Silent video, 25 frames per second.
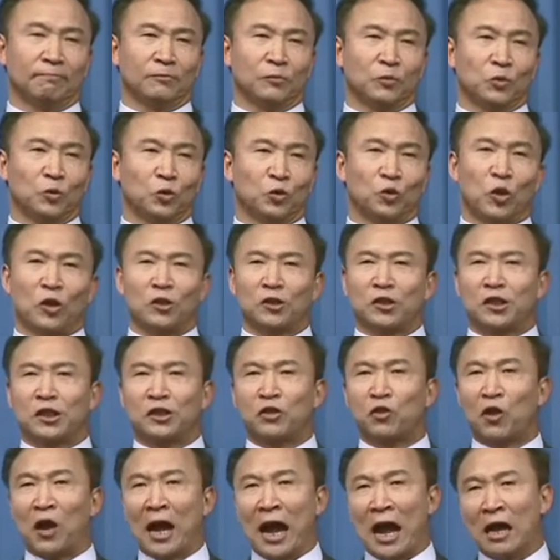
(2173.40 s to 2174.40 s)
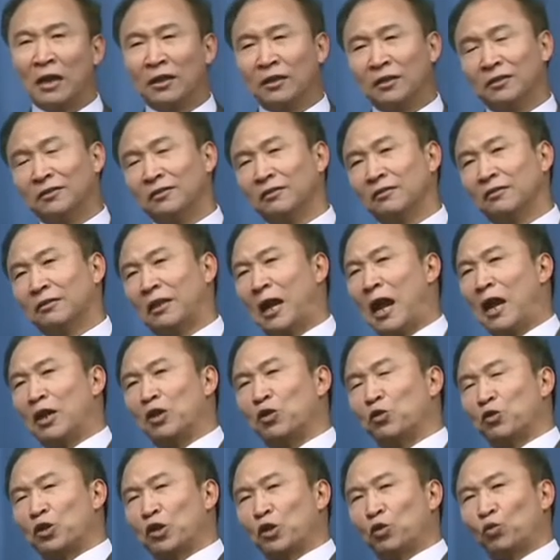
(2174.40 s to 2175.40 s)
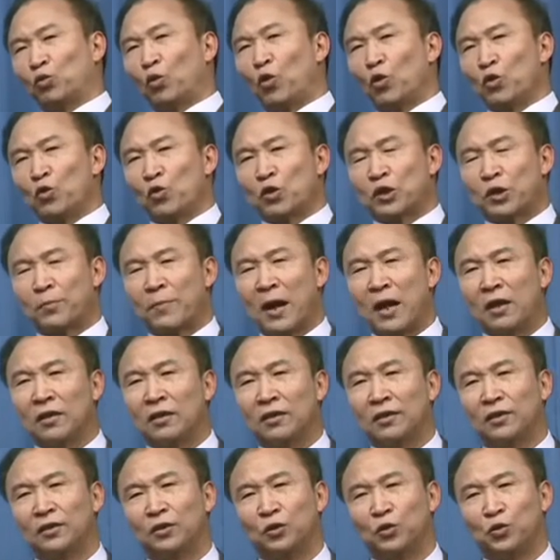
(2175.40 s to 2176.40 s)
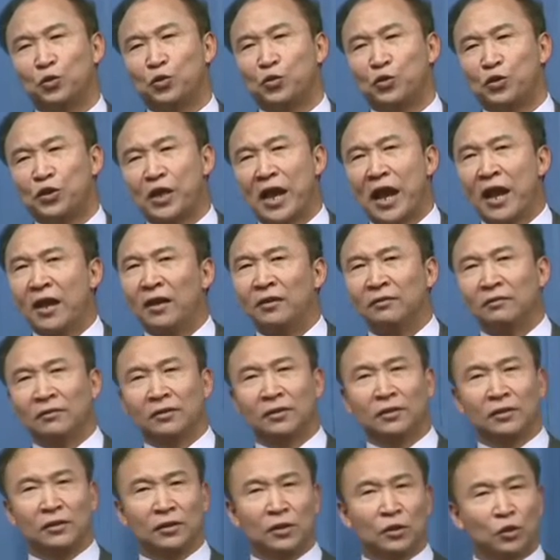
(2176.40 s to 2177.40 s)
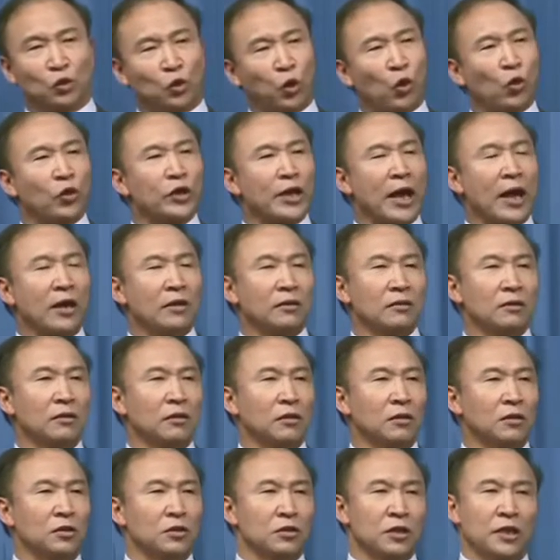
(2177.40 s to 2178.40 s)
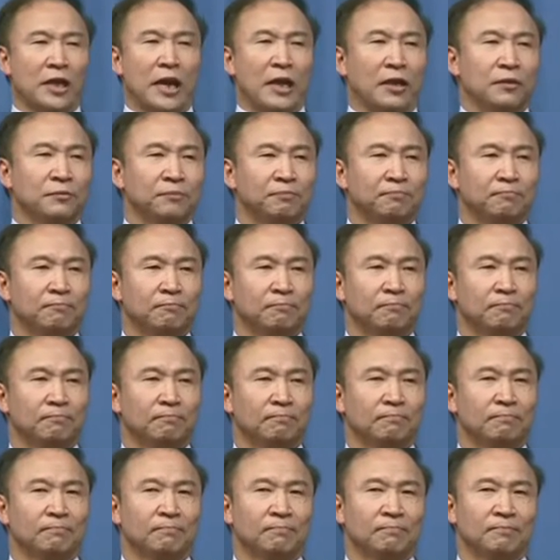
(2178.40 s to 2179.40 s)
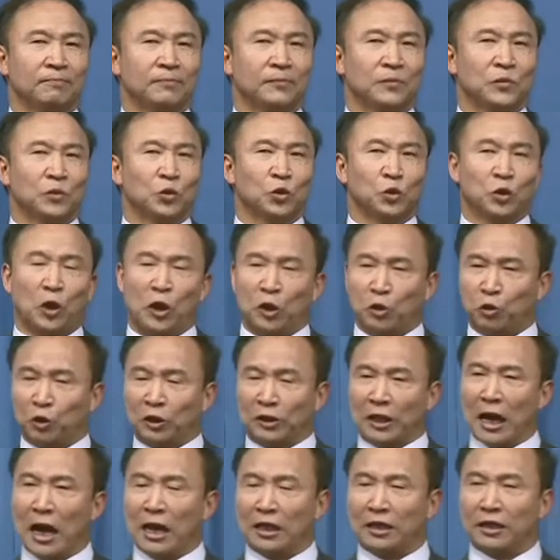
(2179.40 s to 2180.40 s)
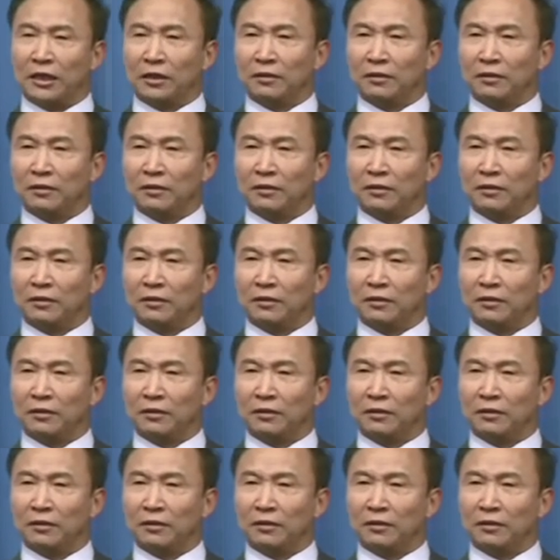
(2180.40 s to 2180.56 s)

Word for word: 庄子说他就是多用什么语言、从言、之也。所以说他的